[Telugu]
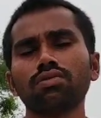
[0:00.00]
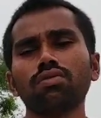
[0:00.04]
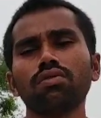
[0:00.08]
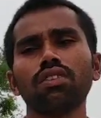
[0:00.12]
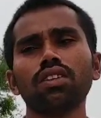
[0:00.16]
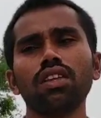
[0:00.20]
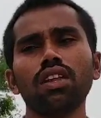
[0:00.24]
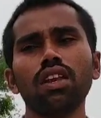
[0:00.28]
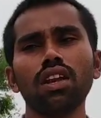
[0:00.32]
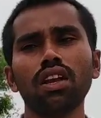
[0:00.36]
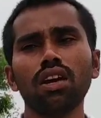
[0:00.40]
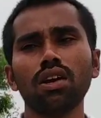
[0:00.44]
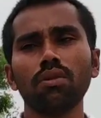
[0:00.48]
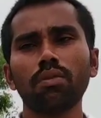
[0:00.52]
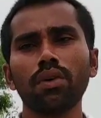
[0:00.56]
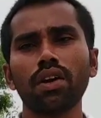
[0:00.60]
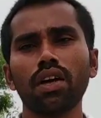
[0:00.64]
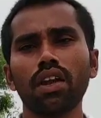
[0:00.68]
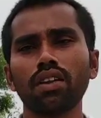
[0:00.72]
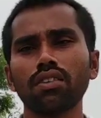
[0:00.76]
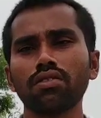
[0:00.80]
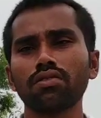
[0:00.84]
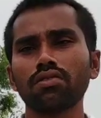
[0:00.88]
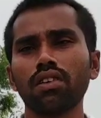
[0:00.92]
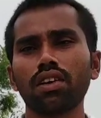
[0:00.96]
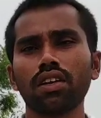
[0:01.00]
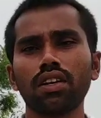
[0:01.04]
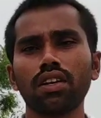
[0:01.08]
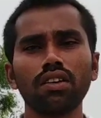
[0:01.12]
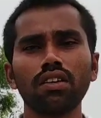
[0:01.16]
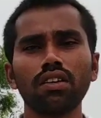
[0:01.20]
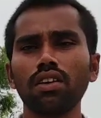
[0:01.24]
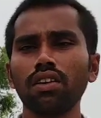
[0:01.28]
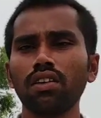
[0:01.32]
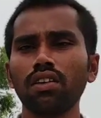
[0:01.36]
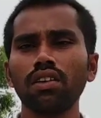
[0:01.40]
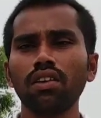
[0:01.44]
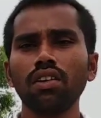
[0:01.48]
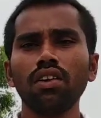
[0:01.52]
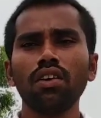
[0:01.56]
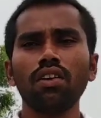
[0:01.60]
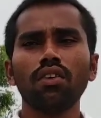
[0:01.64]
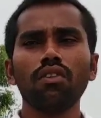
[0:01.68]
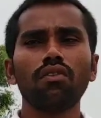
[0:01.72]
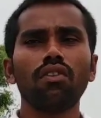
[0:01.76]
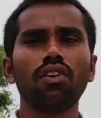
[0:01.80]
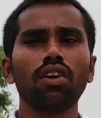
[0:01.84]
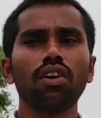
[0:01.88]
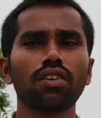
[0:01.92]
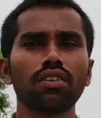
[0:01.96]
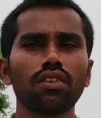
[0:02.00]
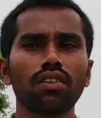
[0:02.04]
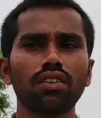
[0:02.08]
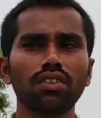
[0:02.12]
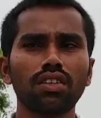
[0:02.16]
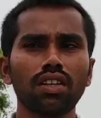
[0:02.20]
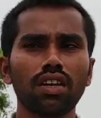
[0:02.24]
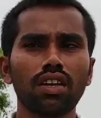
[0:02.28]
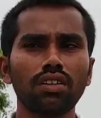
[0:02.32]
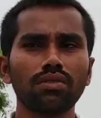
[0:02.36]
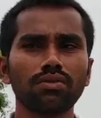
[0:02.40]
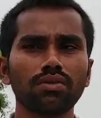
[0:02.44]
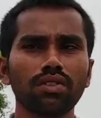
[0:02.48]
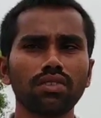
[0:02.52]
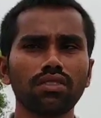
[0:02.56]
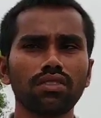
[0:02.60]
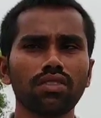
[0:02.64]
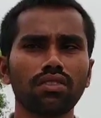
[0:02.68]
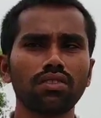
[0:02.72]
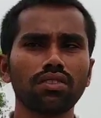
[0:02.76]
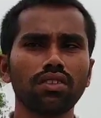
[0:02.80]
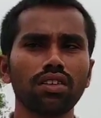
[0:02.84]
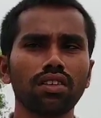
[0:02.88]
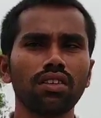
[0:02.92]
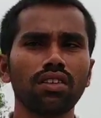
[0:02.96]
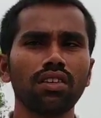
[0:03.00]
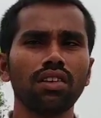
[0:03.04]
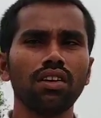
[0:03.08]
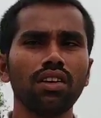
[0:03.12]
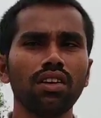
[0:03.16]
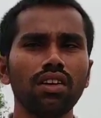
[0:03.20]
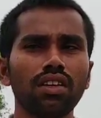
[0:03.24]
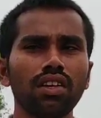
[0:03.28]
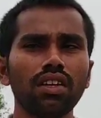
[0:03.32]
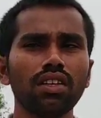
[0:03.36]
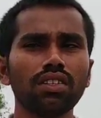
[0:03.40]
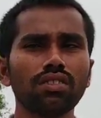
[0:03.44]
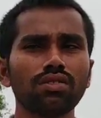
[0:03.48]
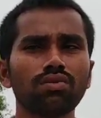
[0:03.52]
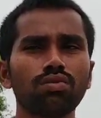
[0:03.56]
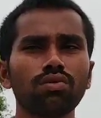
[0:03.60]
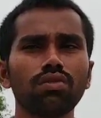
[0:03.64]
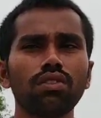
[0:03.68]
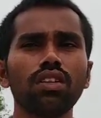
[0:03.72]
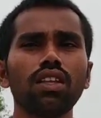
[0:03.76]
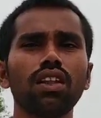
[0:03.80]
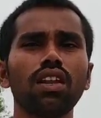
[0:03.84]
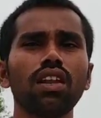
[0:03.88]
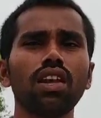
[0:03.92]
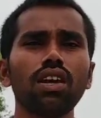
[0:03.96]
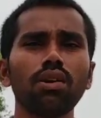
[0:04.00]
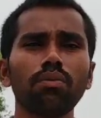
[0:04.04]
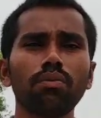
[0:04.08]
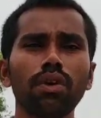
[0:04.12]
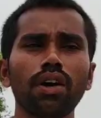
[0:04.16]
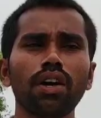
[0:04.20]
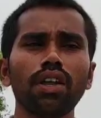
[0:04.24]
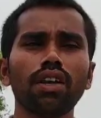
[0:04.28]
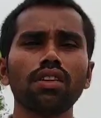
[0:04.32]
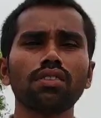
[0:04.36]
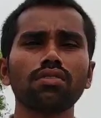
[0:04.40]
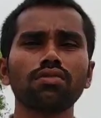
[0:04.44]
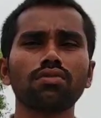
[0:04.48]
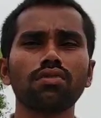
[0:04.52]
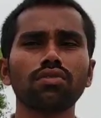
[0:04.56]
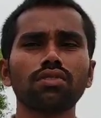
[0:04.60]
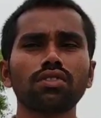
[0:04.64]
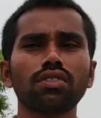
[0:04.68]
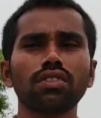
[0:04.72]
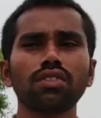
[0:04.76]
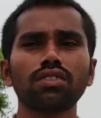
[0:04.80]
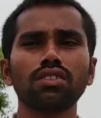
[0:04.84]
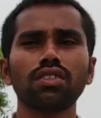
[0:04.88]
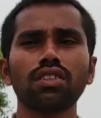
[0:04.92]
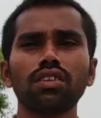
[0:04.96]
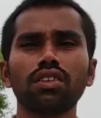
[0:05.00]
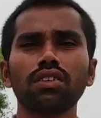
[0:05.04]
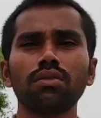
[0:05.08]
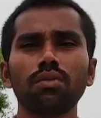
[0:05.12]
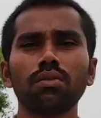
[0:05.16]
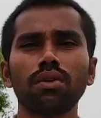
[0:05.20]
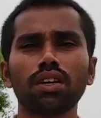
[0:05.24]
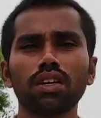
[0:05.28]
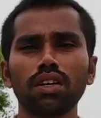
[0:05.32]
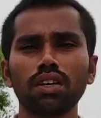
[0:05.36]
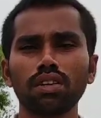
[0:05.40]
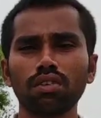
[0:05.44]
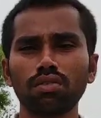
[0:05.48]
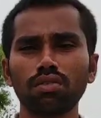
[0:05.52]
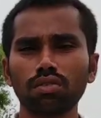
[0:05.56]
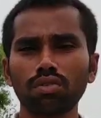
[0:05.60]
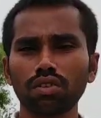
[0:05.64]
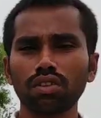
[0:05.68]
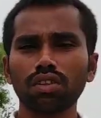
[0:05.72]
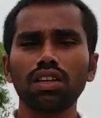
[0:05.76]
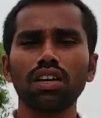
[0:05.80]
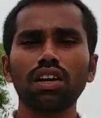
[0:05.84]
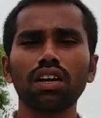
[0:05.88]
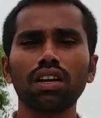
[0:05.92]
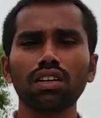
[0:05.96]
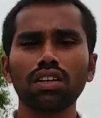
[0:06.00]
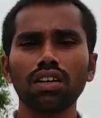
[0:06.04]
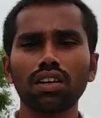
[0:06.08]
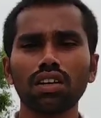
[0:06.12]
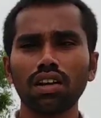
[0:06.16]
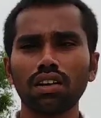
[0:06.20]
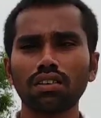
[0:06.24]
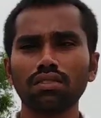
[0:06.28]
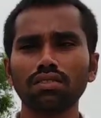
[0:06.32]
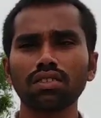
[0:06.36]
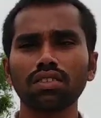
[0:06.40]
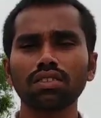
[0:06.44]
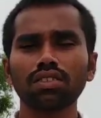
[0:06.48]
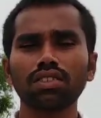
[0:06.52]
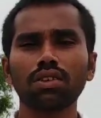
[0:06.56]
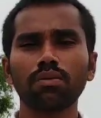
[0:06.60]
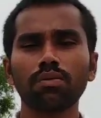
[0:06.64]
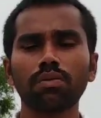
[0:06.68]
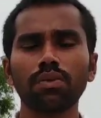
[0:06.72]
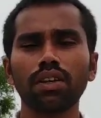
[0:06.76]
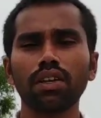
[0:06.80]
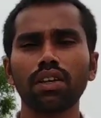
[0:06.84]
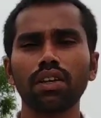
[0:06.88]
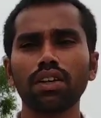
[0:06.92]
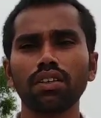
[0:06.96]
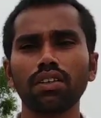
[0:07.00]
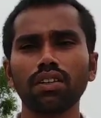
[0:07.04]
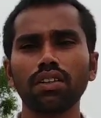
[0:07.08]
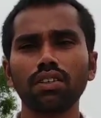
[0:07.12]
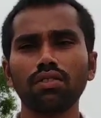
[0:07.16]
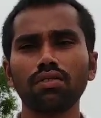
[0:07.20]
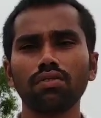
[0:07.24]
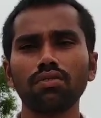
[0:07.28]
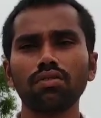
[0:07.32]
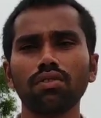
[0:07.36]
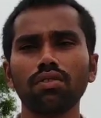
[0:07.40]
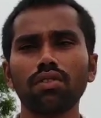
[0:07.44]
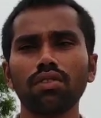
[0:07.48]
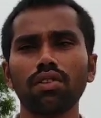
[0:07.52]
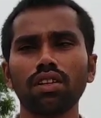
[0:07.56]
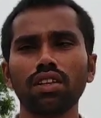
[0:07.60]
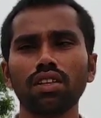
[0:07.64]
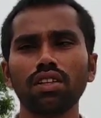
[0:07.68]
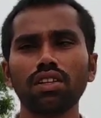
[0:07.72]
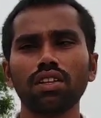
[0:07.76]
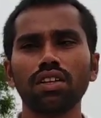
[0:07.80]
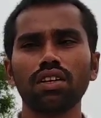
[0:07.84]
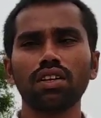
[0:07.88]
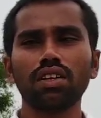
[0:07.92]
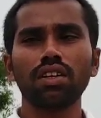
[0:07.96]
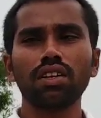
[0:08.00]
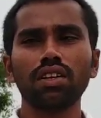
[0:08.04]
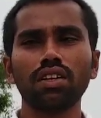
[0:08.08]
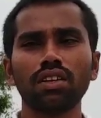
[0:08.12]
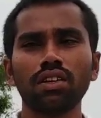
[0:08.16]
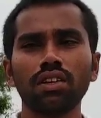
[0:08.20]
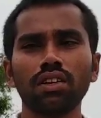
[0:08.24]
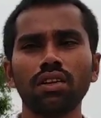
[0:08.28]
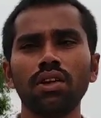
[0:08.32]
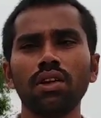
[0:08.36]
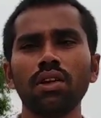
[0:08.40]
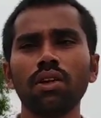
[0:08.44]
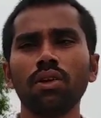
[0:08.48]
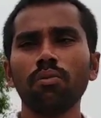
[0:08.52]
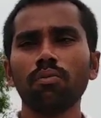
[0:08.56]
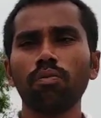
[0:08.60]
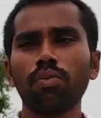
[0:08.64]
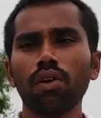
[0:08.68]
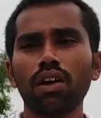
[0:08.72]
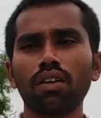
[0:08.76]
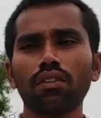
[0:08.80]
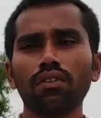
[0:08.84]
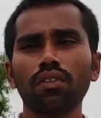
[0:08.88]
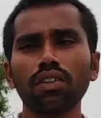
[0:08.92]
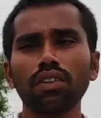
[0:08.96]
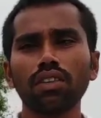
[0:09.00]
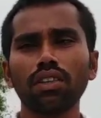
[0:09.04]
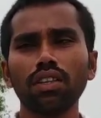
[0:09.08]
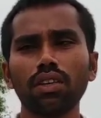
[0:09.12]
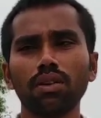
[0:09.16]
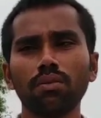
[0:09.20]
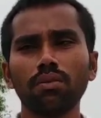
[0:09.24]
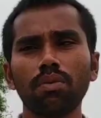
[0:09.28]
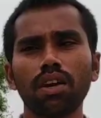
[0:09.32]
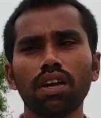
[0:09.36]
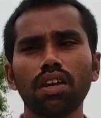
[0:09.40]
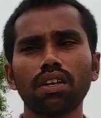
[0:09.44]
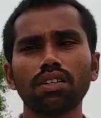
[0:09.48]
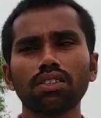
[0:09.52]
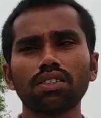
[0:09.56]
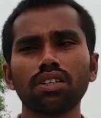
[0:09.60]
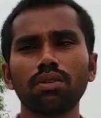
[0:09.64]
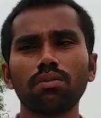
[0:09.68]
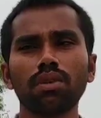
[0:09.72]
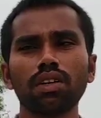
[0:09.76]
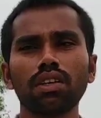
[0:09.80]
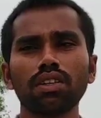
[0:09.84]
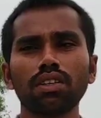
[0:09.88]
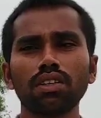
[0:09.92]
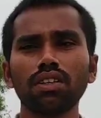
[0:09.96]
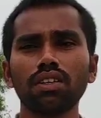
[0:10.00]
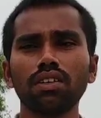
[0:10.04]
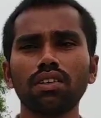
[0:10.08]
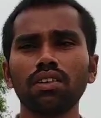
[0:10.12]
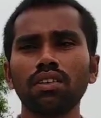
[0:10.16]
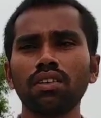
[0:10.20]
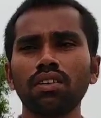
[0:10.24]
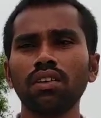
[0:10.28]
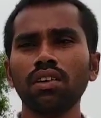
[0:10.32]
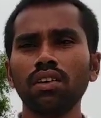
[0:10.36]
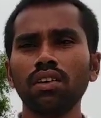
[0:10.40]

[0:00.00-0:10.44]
సుందిల్లా బ్యారేజ్లకి వాటర్ని తరలించడం జరుగుతుంది ఈ సుందిల్లా బ్యారేజ్కి వచ్చేసి మనకి కొత్తగా ఖరారు చేసిన పేరు ఏదైతే ఉందో అది ఏంటంటే పార్వతి బ్యారేజ్గా మనకి